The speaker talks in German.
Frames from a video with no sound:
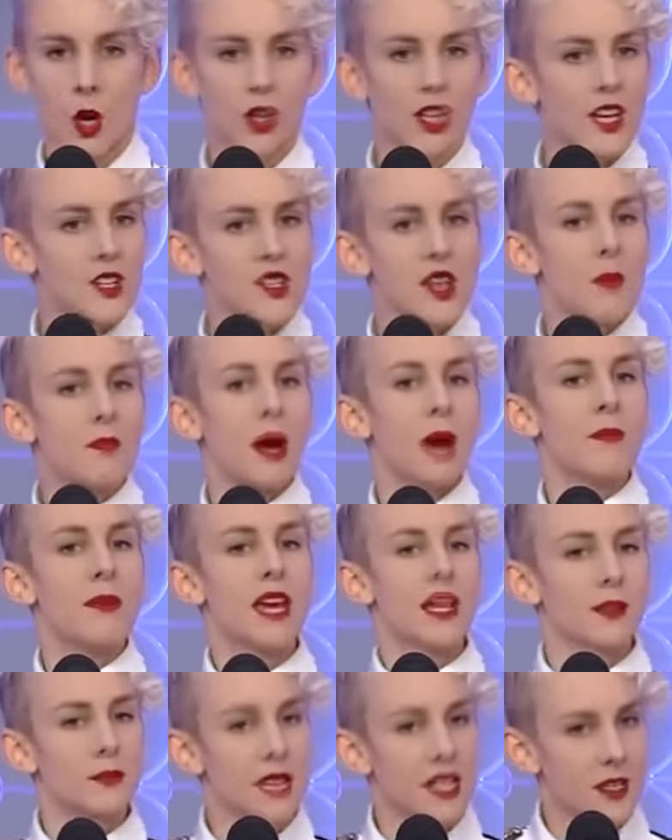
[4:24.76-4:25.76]
Und das
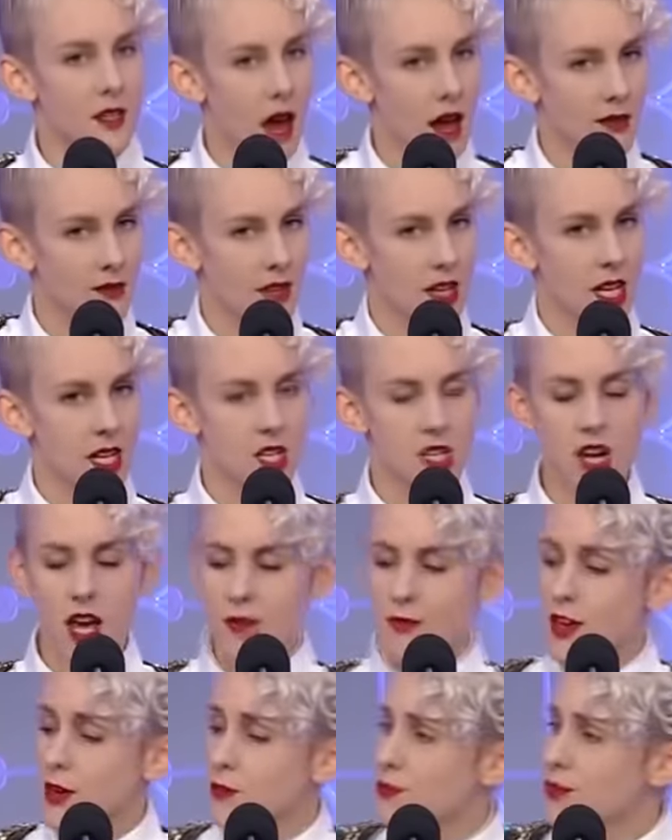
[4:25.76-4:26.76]
deprimiert mich dann, wenn ich
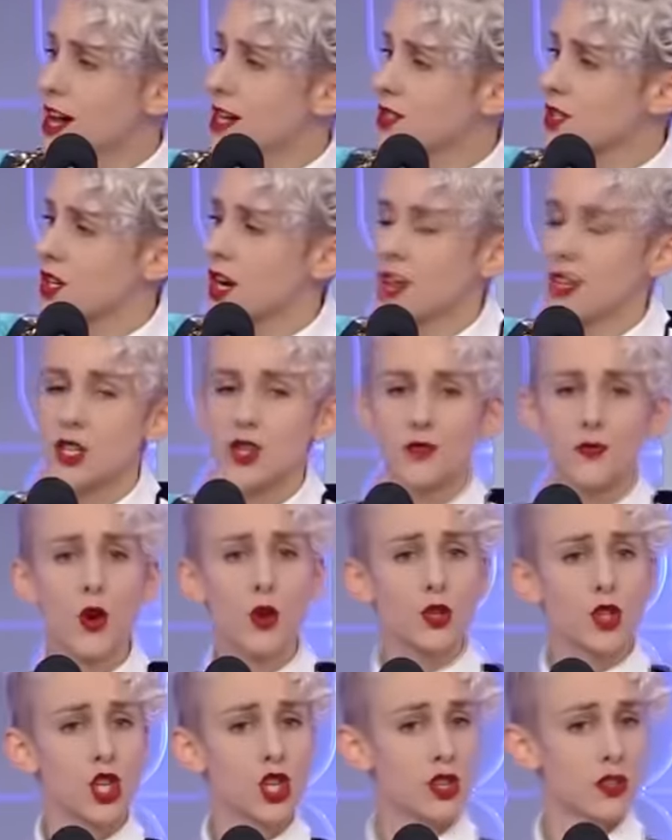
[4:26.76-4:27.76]
sehe, wie im Fernsehen alles
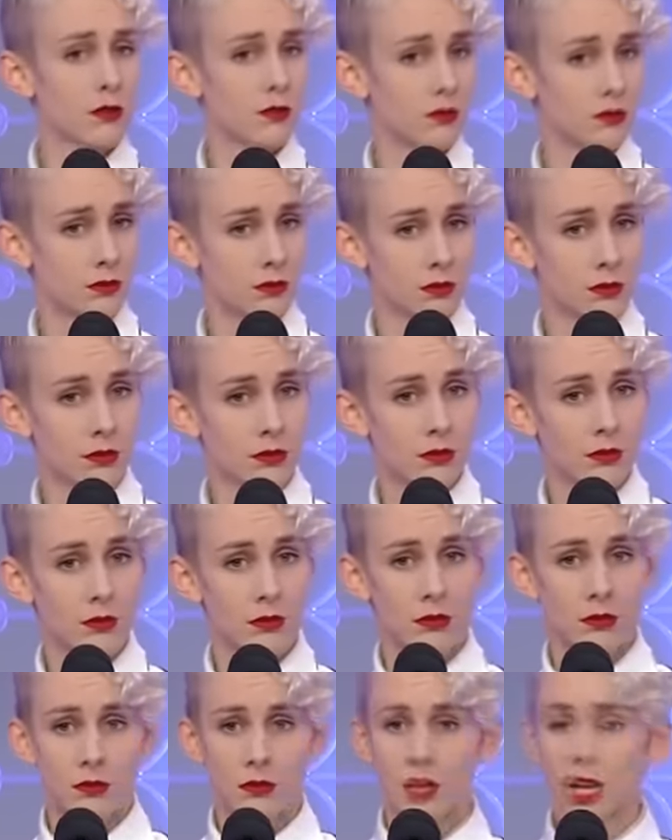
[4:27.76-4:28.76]
flutscht.
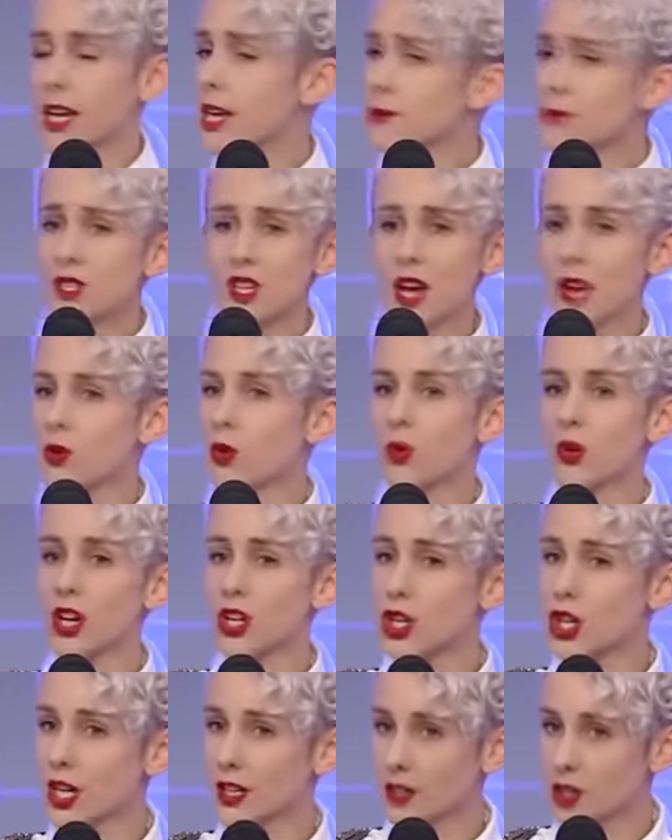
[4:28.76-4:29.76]
Da gibt's kein
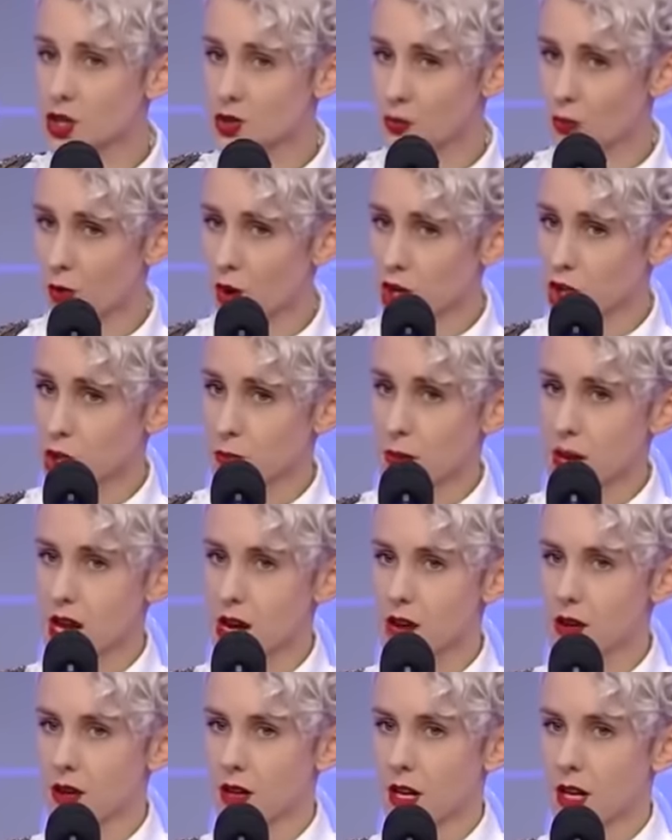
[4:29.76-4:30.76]
ungeschicktes
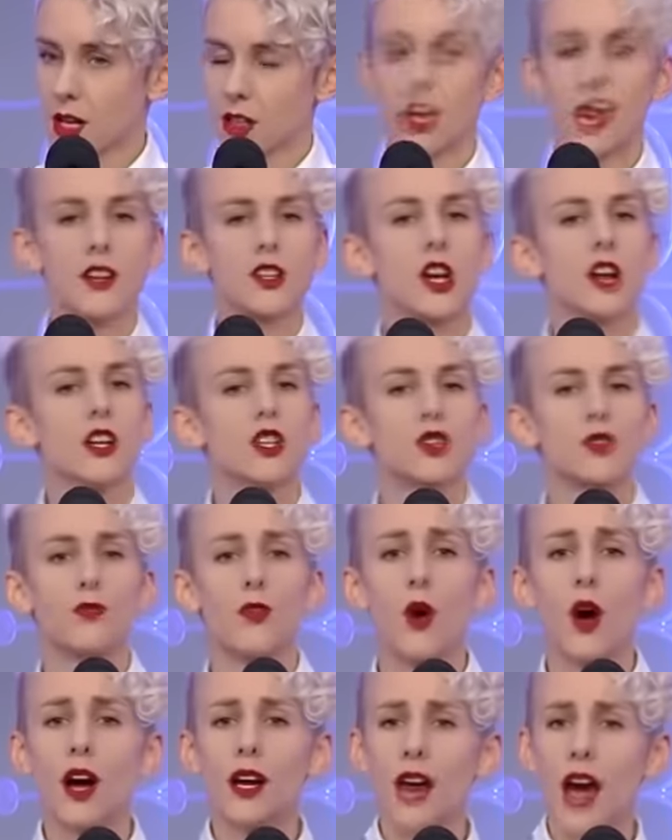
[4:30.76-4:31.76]
Vorspiel. Da ist alles
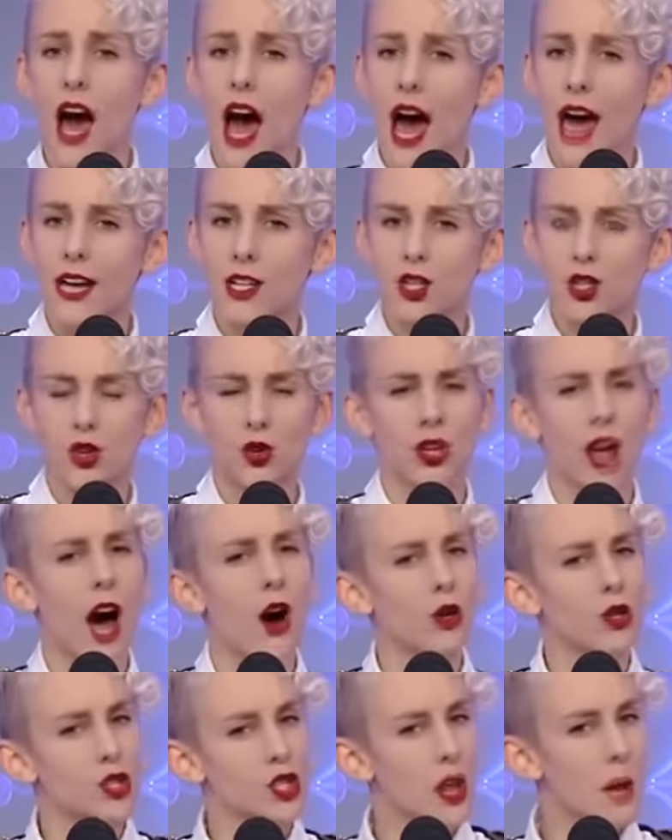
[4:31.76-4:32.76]
vorgeheizt und
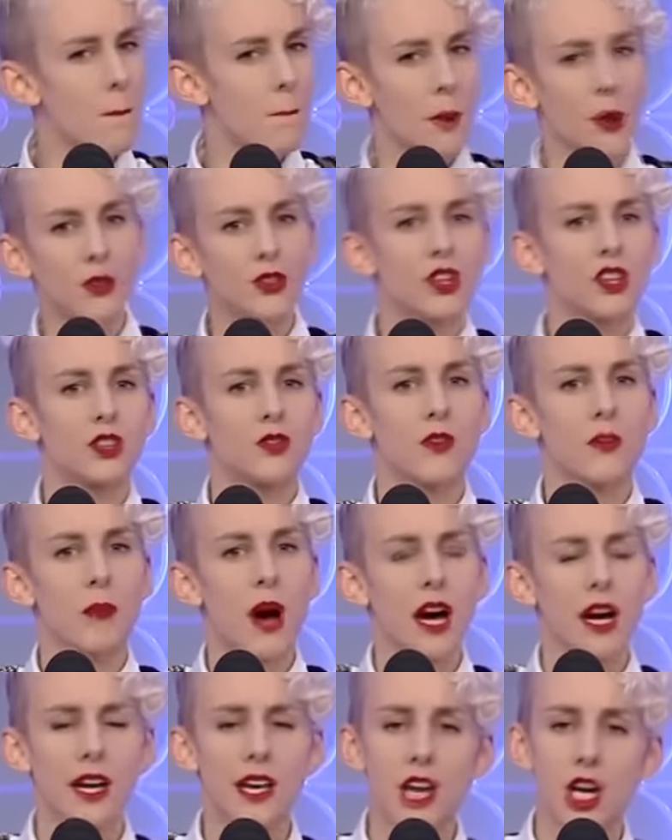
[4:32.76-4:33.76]
ausgebuttert wie
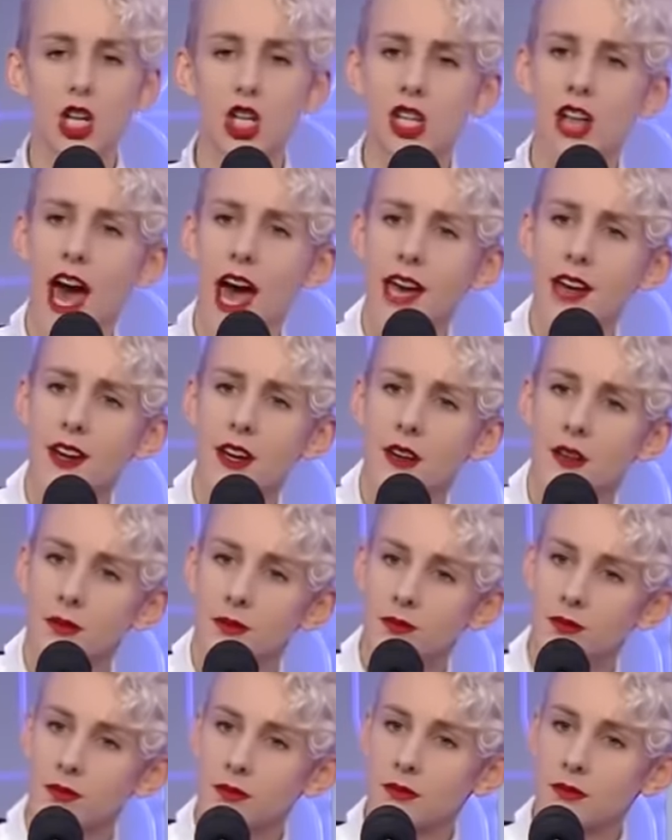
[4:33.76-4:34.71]
Maria Schneider.